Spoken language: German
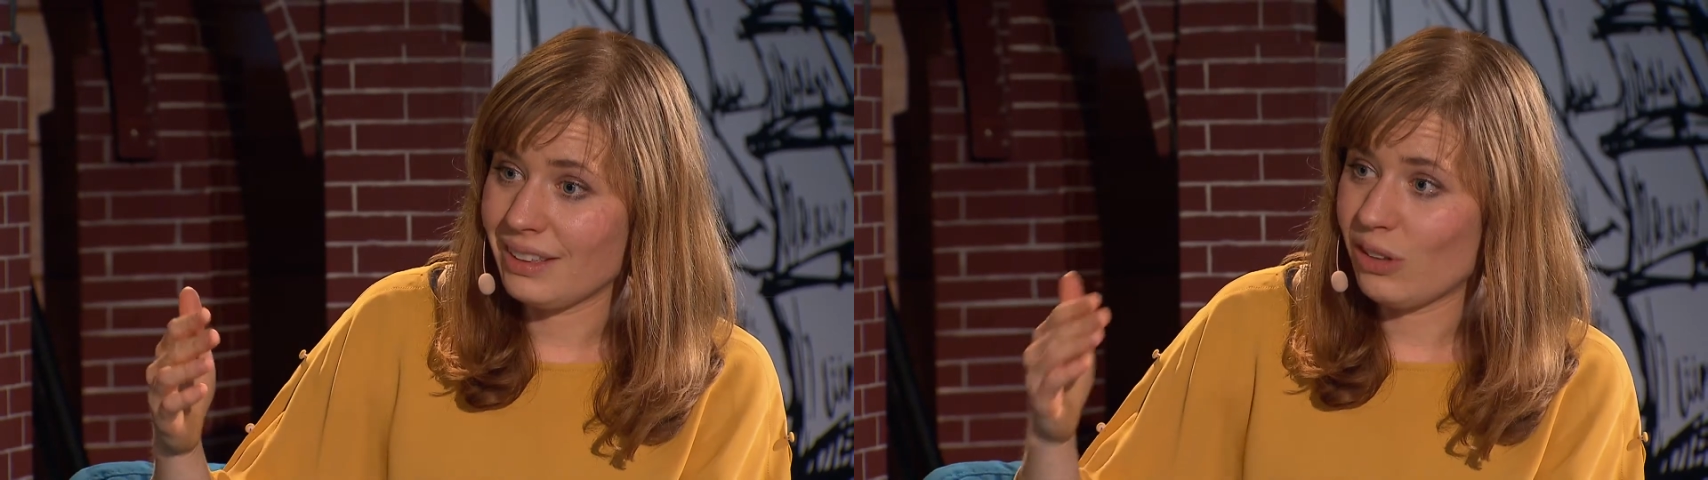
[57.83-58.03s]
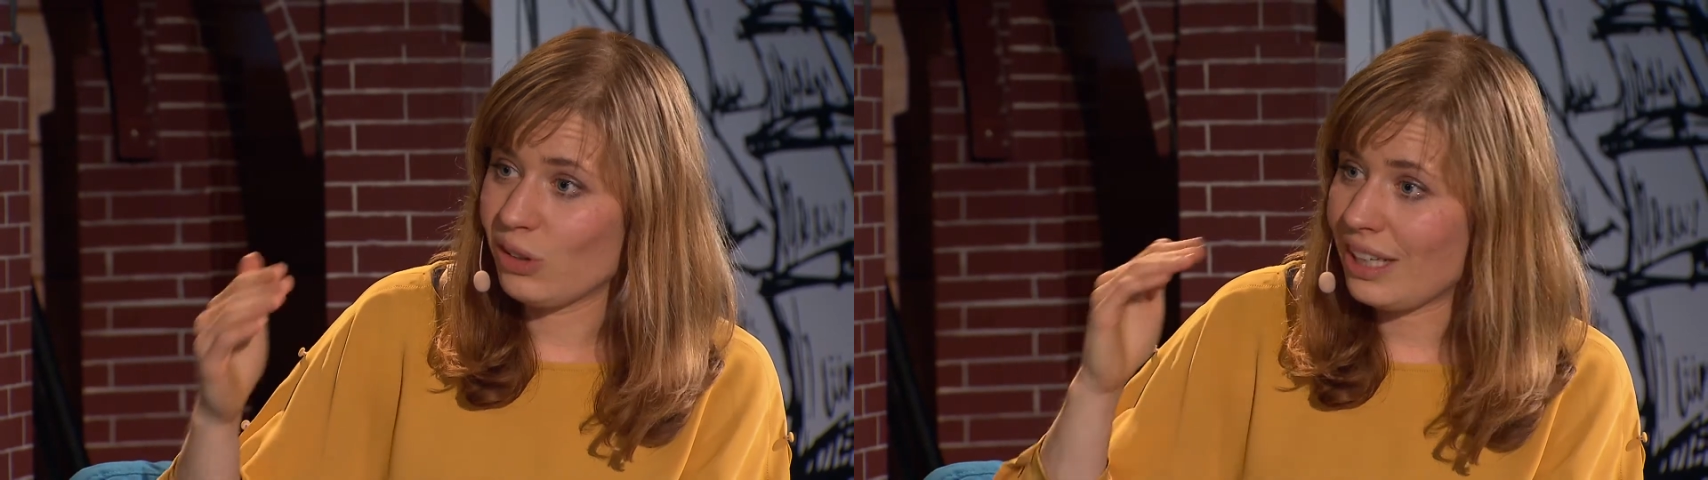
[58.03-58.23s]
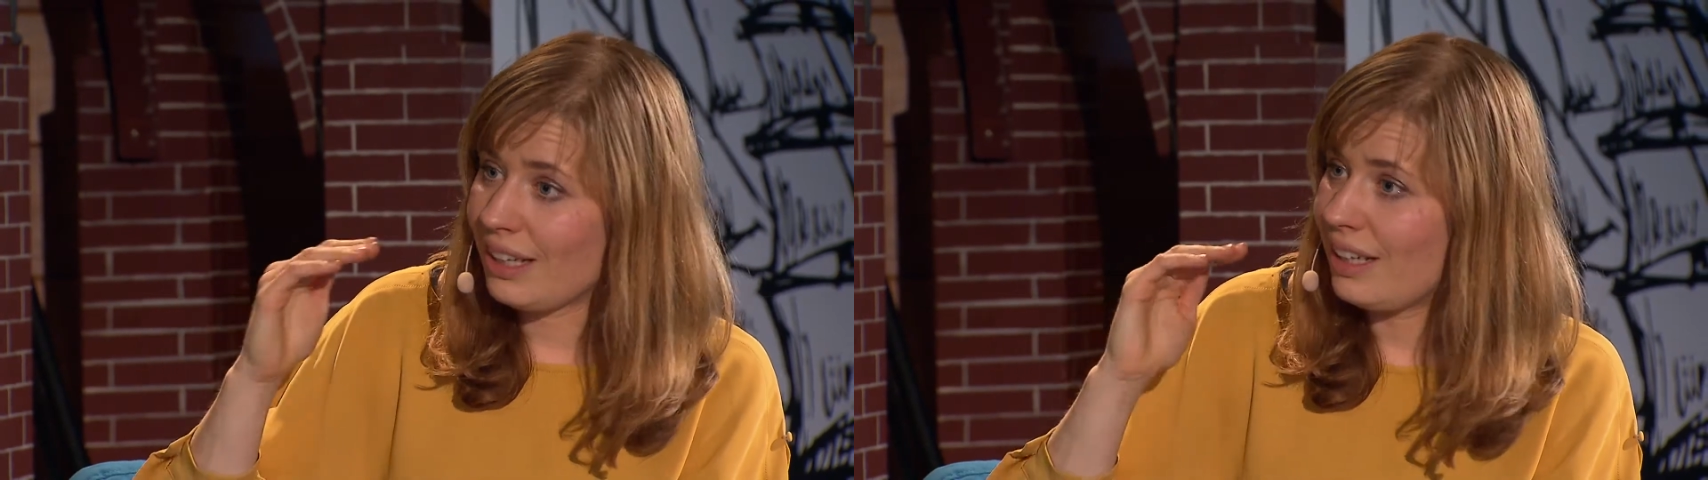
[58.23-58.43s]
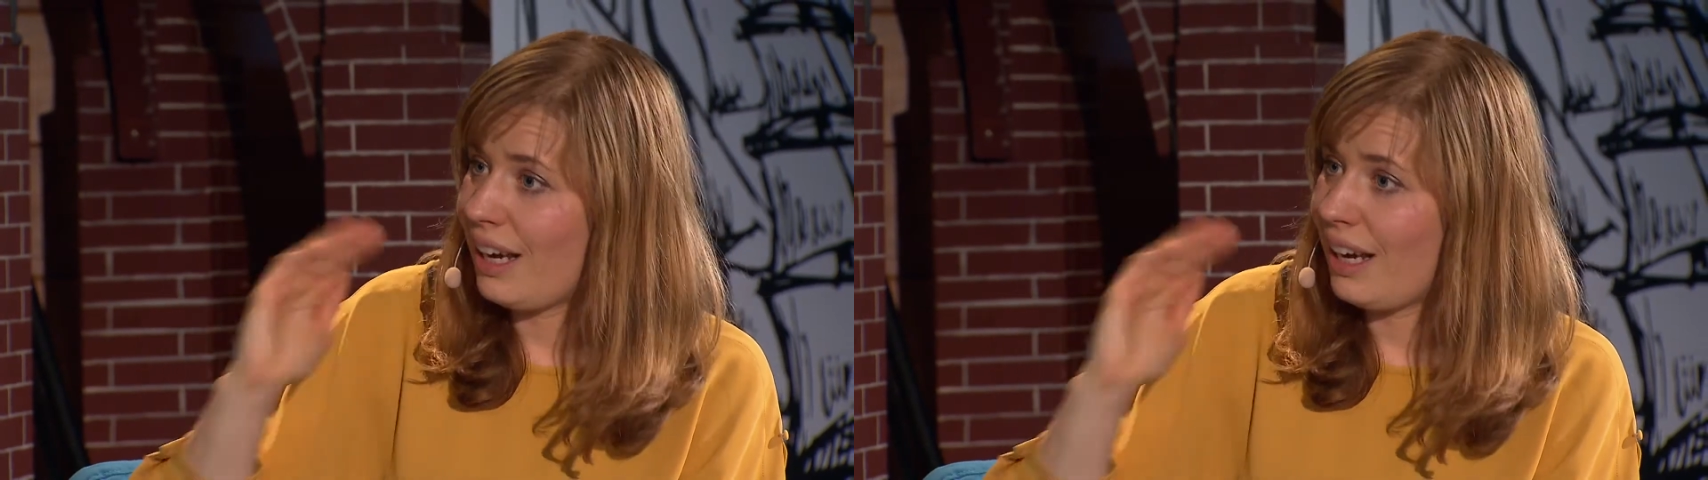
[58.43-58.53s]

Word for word: und dann